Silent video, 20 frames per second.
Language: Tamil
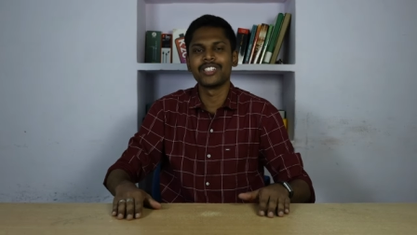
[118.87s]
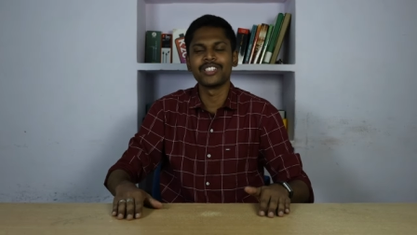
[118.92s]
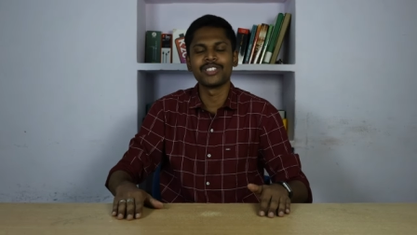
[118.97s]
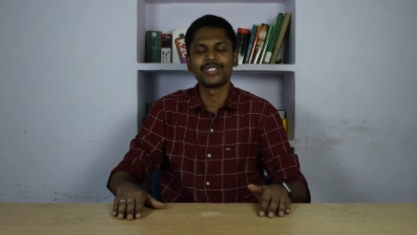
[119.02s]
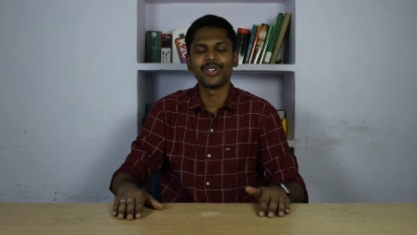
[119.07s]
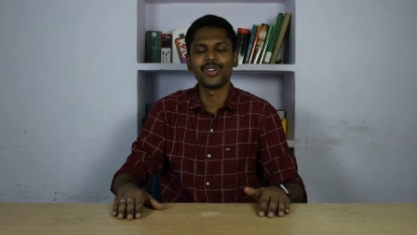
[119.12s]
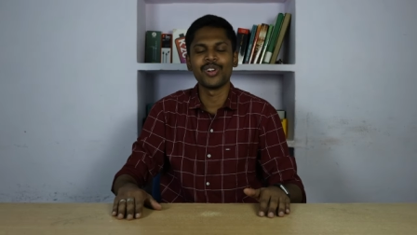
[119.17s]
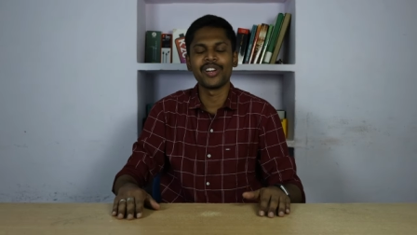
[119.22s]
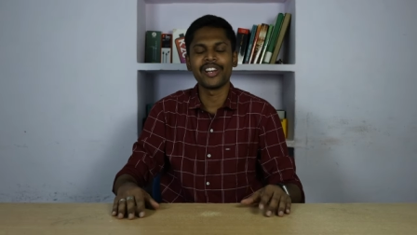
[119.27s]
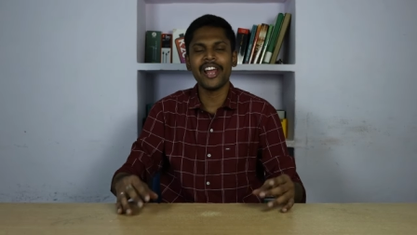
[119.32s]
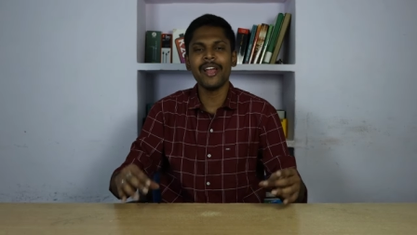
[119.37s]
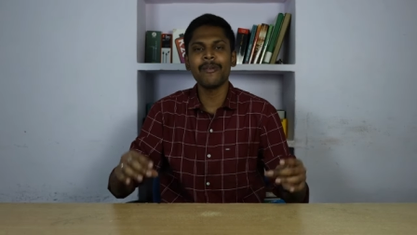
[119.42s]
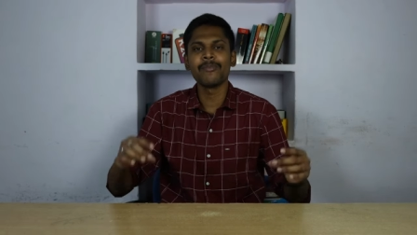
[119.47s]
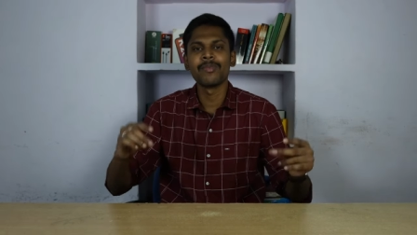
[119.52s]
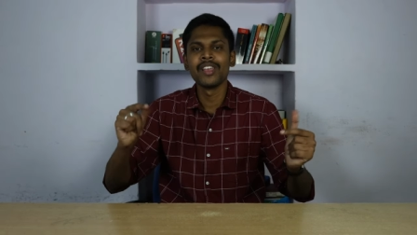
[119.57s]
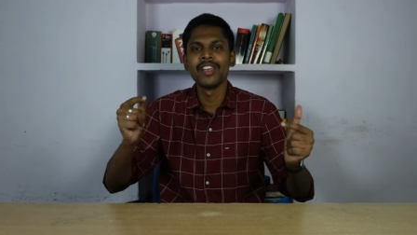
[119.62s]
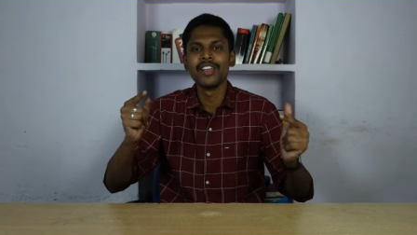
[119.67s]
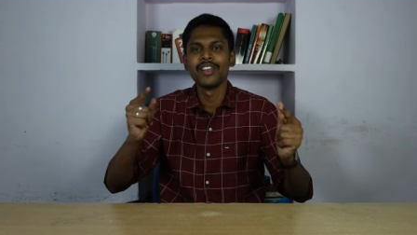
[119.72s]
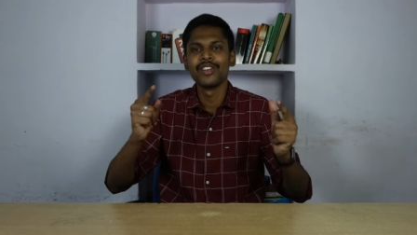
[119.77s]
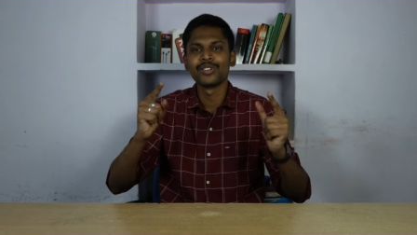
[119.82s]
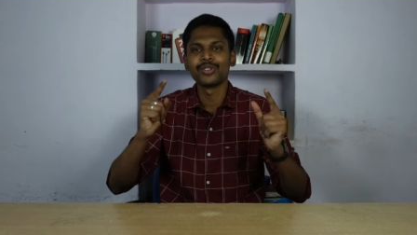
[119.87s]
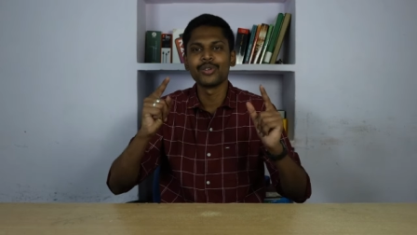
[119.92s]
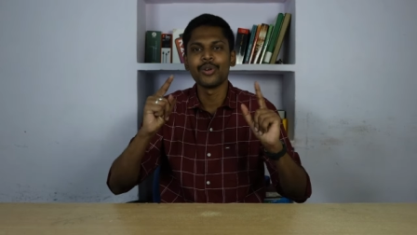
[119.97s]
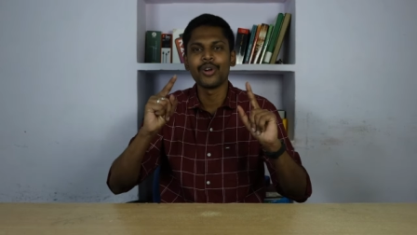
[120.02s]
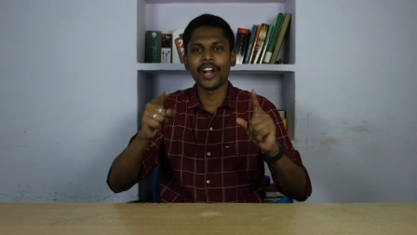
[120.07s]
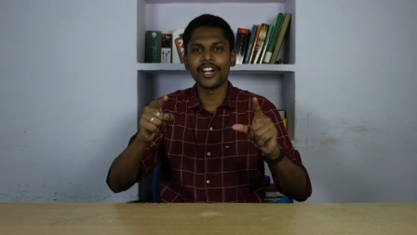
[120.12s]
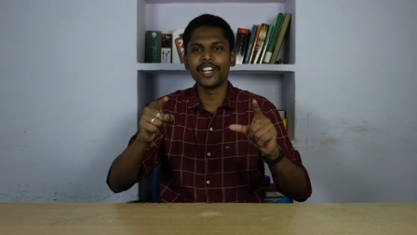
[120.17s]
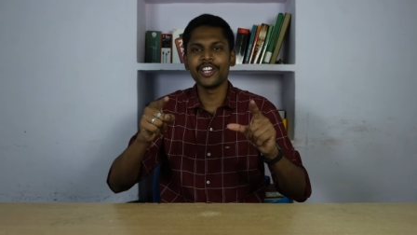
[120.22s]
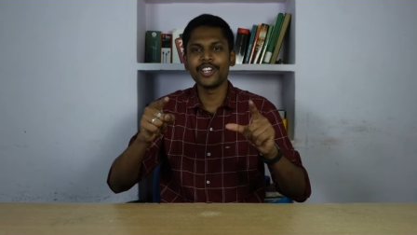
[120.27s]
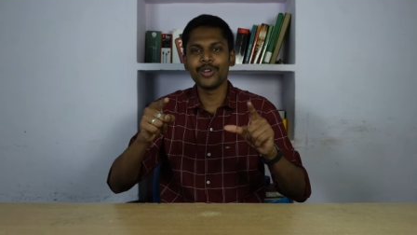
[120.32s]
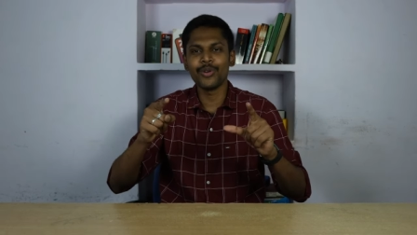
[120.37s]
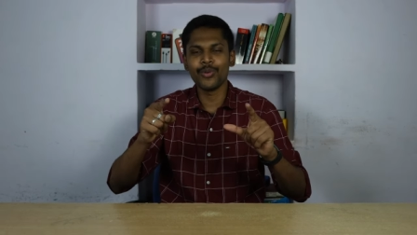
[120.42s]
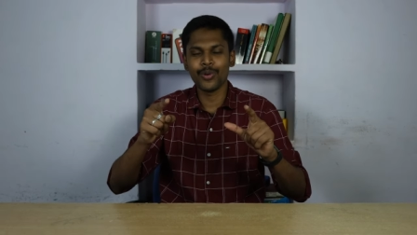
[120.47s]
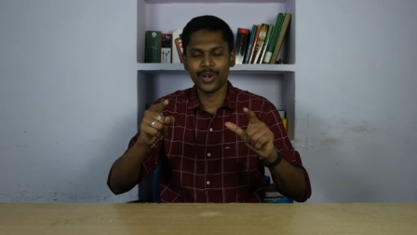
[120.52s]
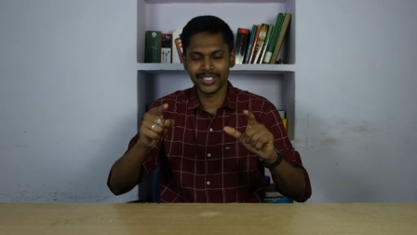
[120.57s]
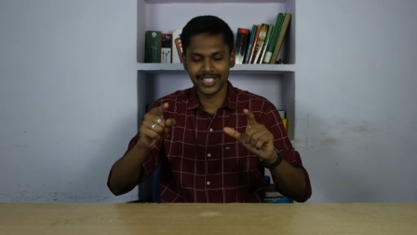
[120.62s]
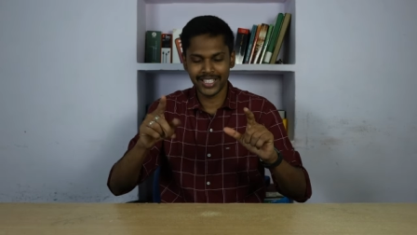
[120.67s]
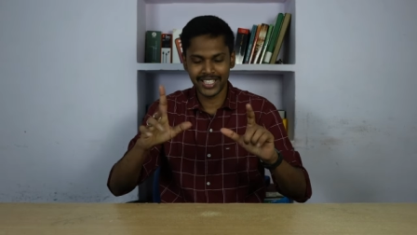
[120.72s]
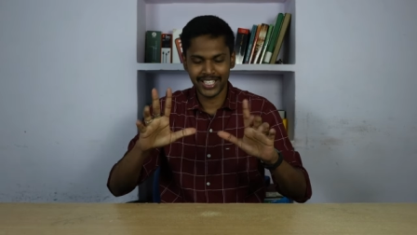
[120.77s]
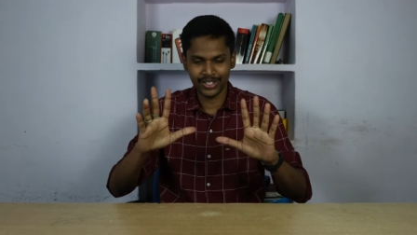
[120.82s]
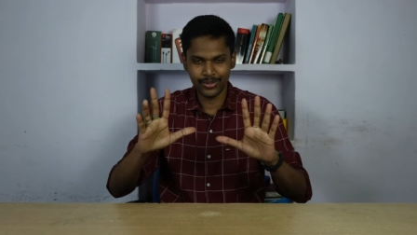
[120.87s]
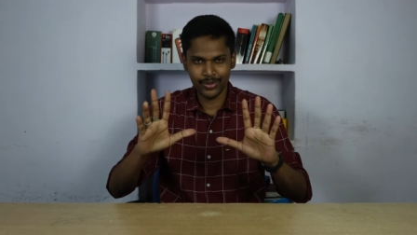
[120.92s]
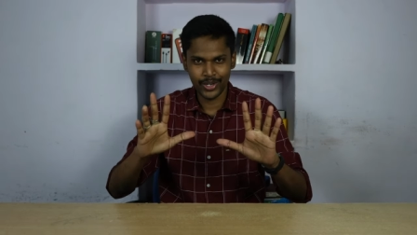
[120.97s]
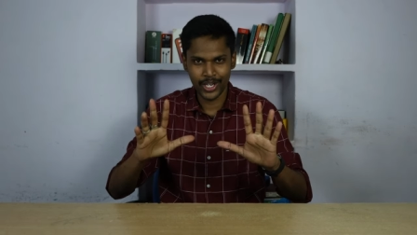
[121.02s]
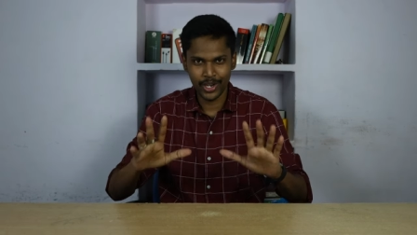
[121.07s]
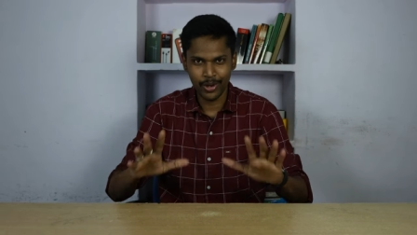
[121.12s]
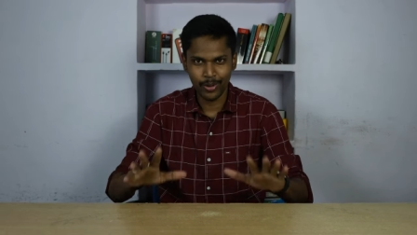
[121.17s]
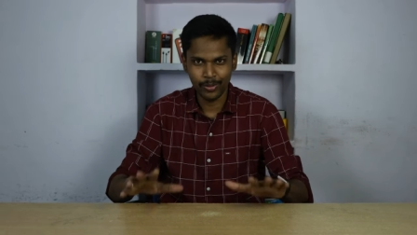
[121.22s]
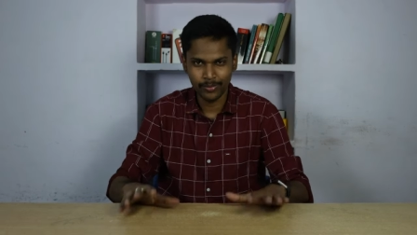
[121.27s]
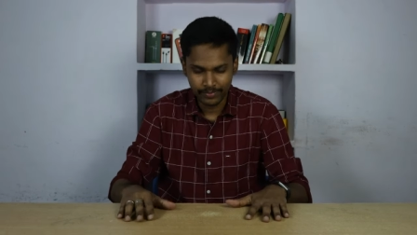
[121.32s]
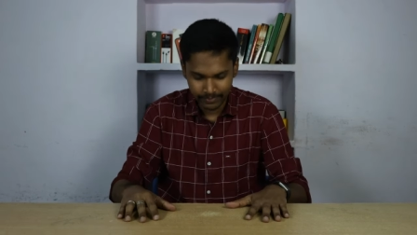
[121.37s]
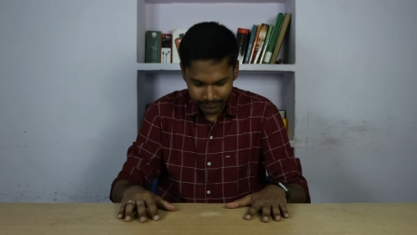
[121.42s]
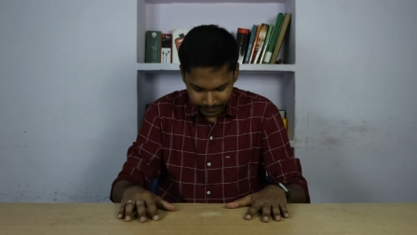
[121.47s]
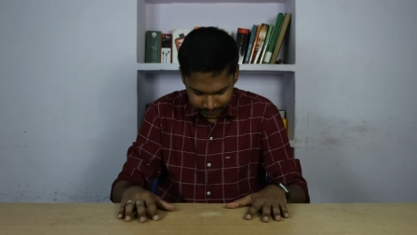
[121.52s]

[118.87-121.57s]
வச்சு சொல்கிறேன் ஸோ கண்டினியூ வாட்சிங் திஸ் வீடியோ